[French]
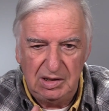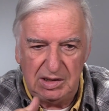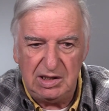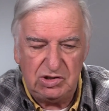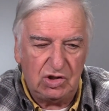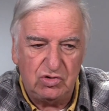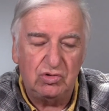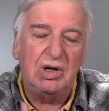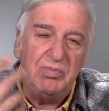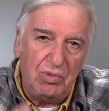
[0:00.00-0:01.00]
qu'est-ce que
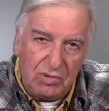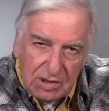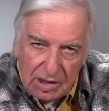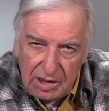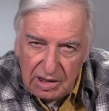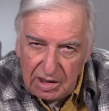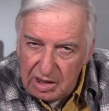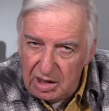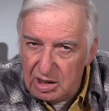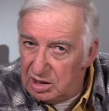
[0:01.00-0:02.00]
tu répondrais
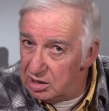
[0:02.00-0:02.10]
à